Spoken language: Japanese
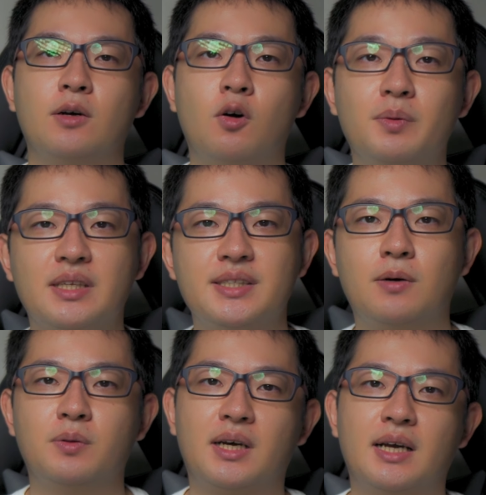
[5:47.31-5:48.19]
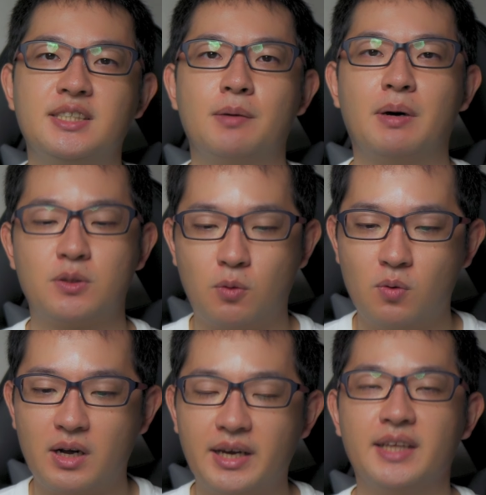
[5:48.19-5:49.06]
えここもですね、こんな感じで
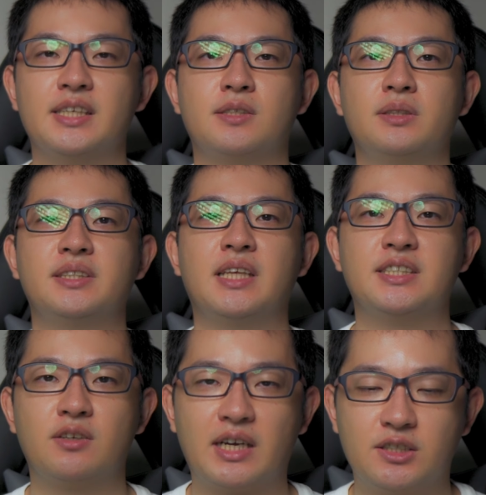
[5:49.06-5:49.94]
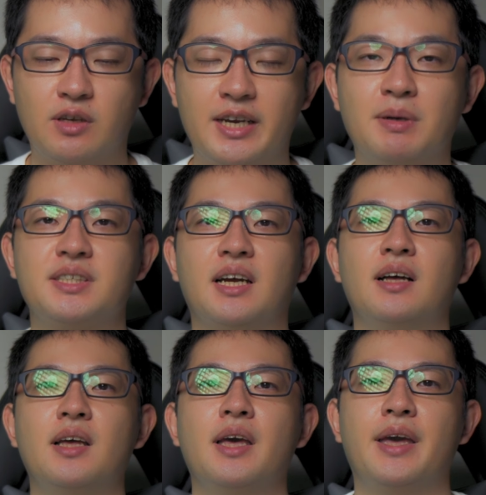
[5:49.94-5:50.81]
パソコンソコン関係ですとかね、デジタルガジェットありましたら、
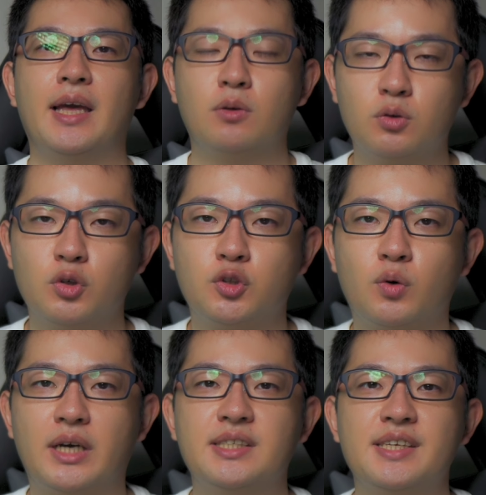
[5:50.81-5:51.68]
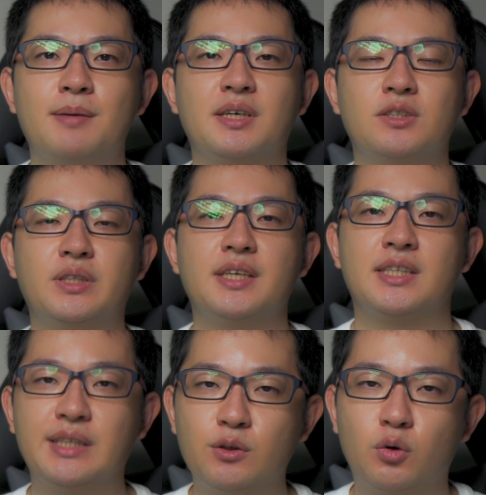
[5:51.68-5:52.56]
えー、どんどん紹介していきますので、
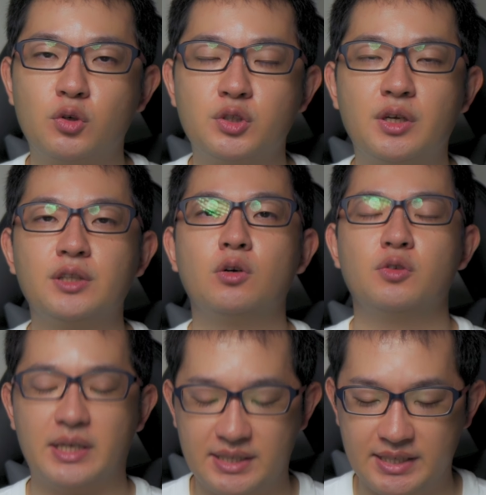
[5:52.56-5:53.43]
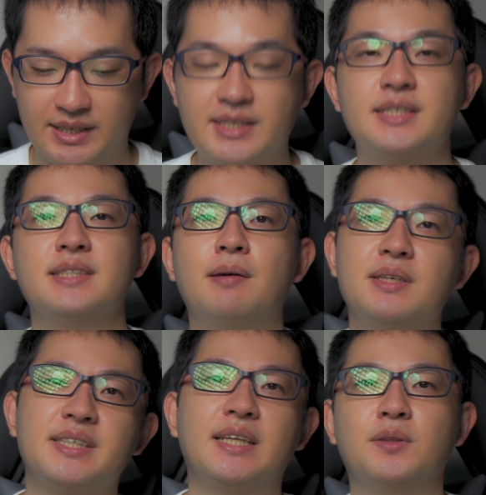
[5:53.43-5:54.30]
チャンネル登録してくれると嬉しいです。で
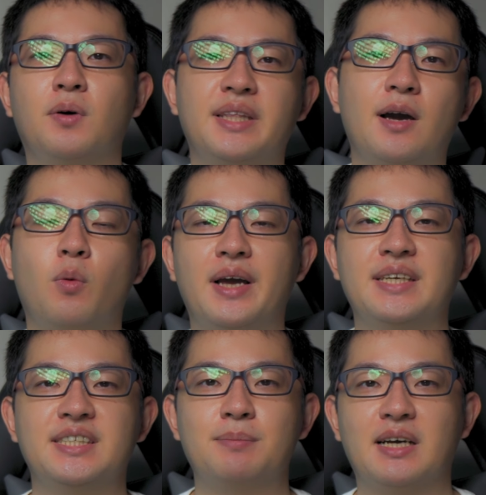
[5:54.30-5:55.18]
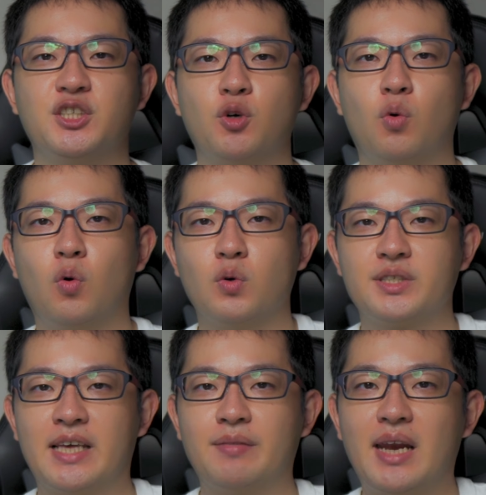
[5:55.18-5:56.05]
は次回の動画でお会いしましょう。
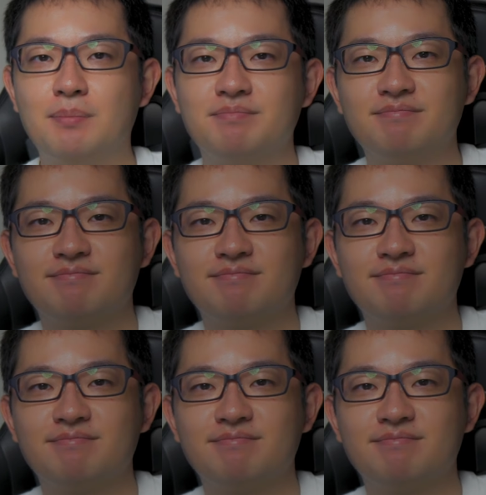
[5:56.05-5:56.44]
さよなら。